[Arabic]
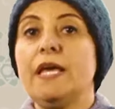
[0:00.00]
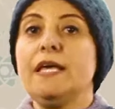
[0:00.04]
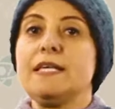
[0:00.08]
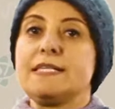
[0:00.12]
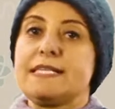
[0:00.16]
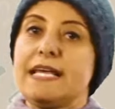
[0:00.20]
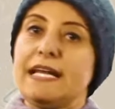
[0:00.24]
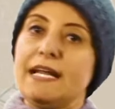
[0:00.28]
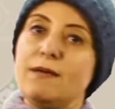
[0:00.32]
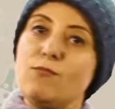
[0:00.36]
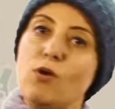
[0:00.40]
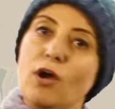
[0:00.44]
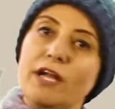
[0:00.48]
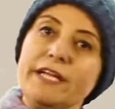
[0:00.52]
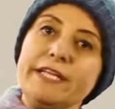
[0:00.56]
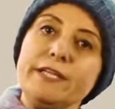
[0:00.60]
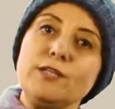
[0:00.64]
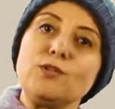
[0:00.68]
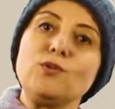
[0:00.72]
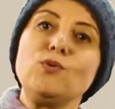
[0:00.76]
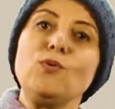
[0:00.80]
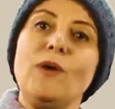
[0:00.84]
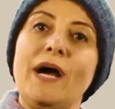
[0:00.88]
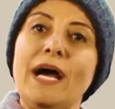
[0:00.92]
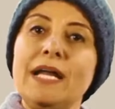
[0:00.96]
سلام
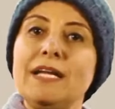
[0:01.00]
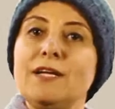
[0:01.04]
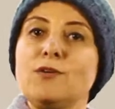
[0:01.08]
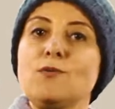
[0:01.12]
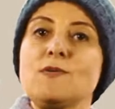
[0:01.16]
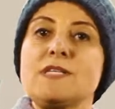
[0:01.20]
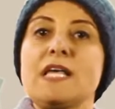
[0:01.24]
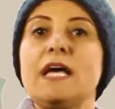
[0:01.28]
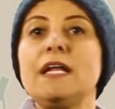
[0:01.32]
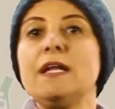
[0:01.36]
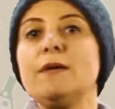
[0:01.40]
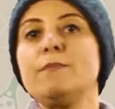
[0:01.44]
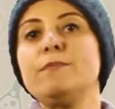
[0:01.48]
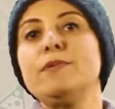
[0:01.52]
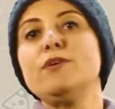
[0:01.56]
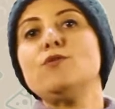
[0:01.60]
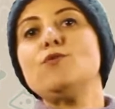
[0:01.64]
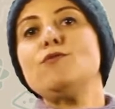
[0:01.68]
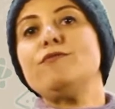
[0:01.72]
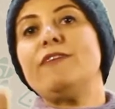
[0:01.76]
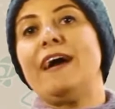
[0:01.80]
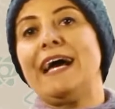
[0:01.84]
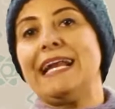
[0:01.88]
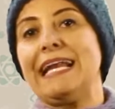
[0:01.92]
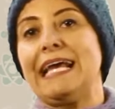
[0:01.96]
عليكم واهلا وسهلا بيكم
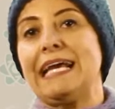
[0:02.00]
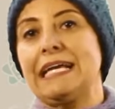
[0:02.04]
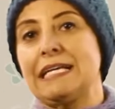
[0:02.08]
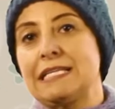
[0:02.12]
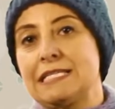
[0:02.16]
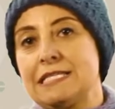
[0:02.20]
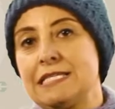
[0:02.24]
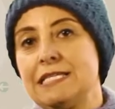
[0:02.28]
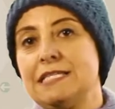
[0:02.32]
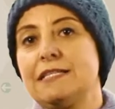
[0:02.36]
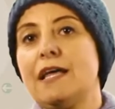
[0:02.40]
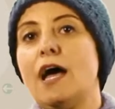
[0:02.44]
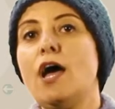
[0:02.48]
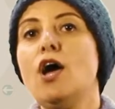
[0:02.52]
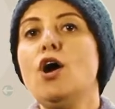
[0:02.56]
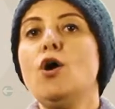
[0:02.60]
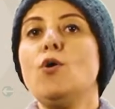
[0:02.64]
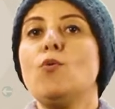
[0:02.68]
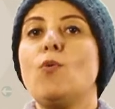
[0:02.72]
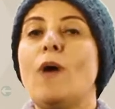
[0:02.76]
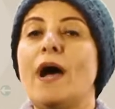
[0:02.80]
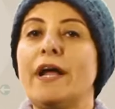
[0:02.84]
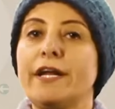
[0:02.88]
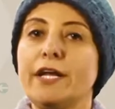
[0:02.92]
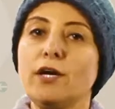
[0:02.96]
في حلقه جديده
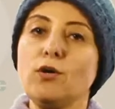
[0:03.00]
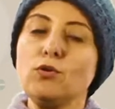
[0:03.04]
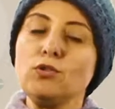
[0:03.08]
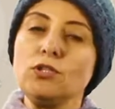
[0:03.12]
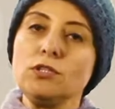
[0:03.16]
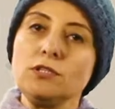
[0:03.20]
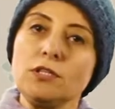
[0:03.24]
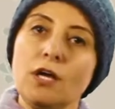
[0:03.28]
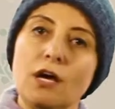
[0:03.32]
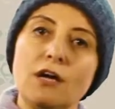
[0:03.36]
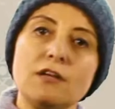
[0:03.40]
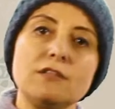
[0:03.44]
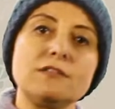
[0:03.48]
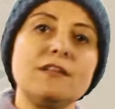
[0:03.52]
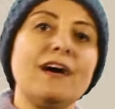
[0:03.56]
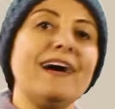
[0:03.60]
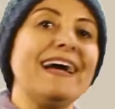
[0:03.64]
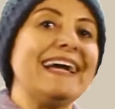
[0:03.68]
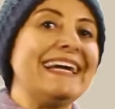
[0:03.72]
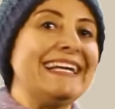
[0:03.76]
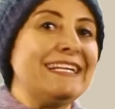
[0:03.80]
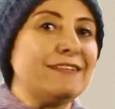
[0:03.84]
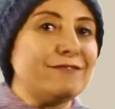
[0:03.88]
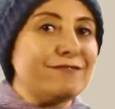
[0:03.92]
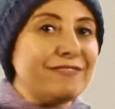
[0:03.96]
وهناخد النهارده
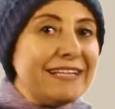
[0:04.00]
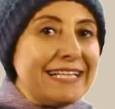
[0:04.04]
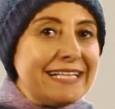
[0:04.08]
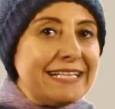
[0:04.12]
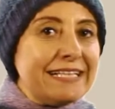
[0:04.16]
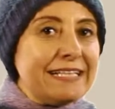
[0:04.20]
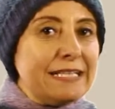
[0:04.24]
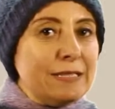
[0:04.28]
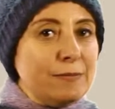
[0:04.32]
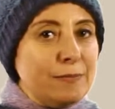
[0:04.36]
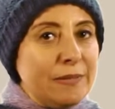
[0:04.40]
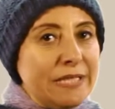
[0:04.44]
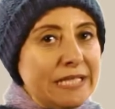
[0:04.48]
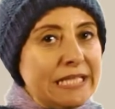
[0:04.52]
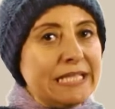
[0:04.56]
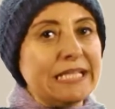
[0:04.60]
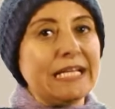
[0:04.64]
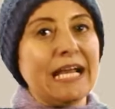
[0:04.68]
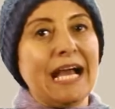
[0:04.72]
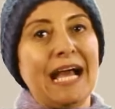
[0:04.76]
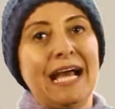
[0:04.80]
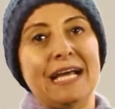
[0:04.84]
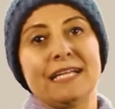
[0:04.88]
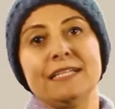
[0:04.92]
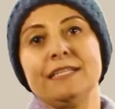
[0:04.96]
الفكر البيئي
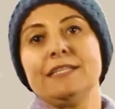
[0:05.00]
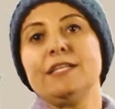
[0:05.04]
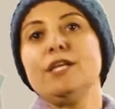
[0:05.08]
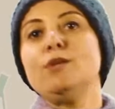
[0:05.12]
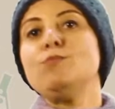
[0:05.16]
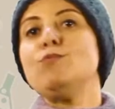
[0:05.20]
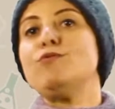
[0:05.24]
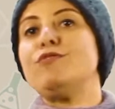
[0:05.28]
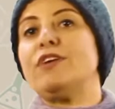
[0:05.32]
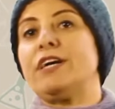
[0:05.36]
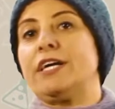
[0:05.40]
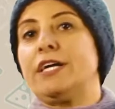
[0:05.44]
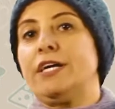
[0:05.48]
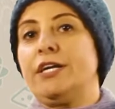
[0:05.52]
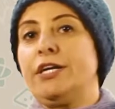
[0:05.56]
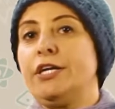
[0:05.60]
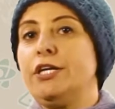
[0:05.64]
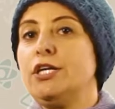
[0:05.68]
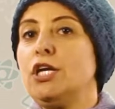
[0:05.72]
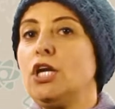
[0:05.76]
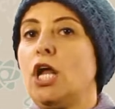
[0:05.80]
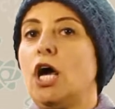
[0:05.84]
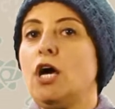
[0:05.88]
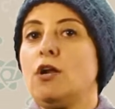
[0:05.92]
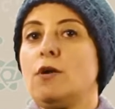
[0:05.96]
عند المفكرين
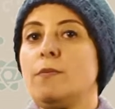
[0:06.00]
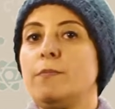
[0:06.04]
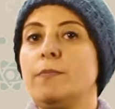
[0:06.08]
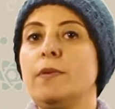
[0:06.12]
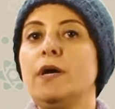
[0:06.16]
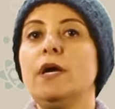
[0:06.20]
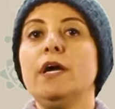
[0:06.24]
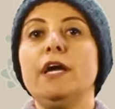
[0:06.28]
العرب